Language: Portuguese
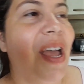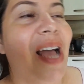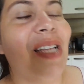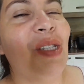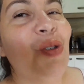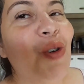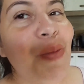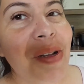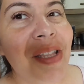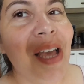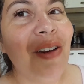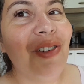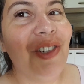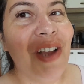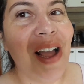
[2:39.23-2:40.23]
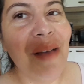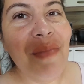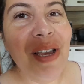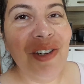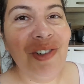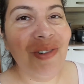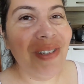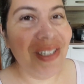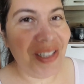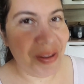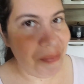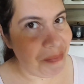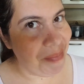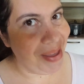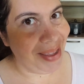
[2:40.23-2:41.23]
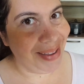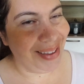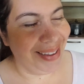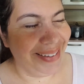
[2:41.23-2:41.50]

Assim o comentário já me ajuda também.